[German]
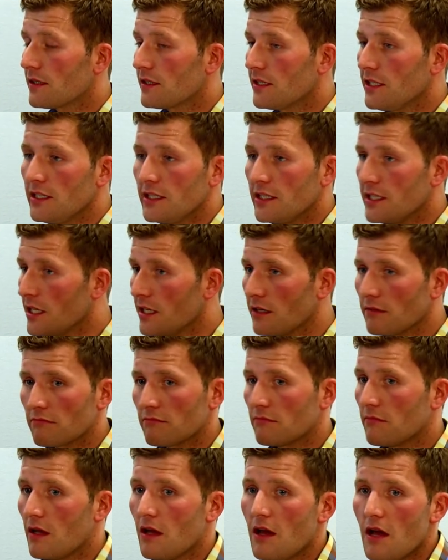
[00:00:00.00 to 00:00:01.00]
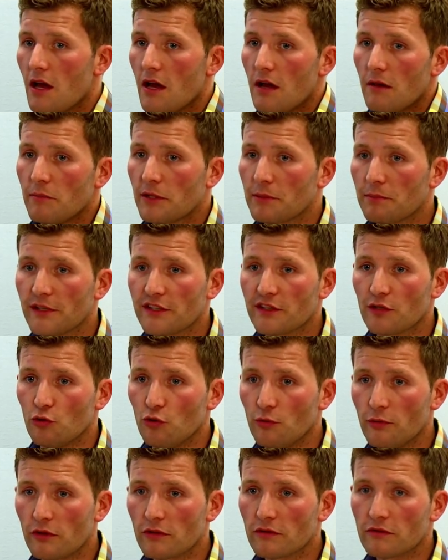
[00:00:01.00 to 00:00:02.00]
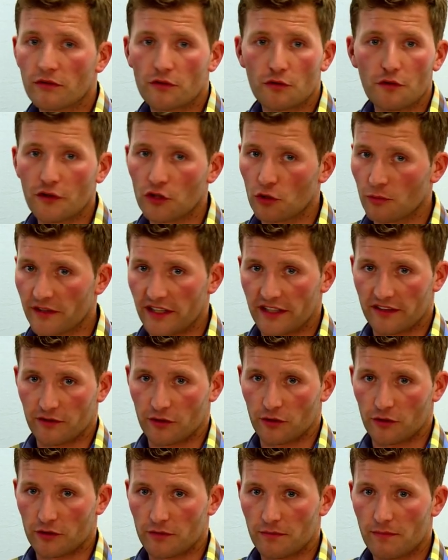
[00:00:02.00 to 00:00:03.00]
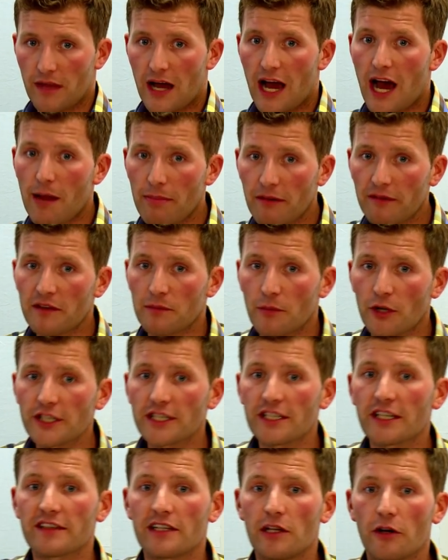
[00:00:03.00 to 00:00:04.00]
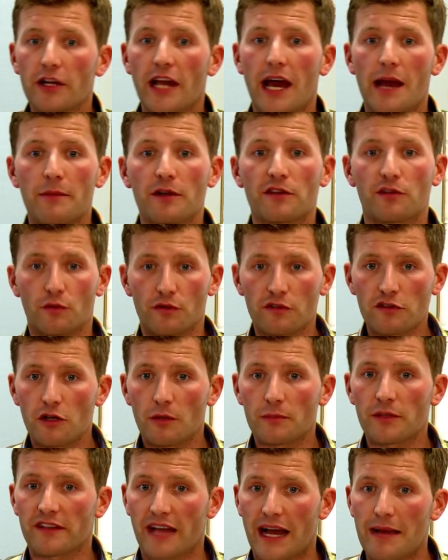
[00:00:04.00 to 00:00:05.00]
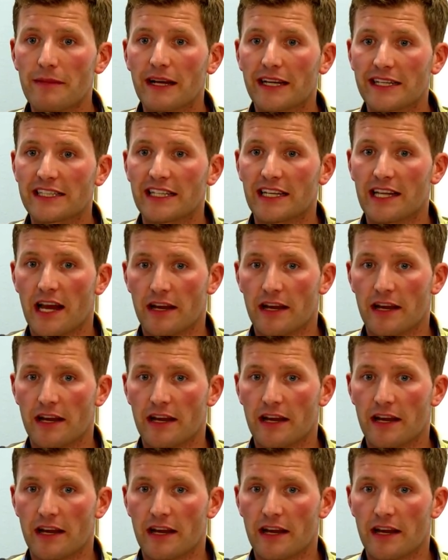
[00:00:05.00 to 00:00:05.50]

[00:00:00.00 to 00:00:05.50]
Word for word: die ihr mit ein bisschen Übung sofort umsetzen könnt. Aber wir möchten, dass die Leute einmal zu uns kommen und das einmal richtig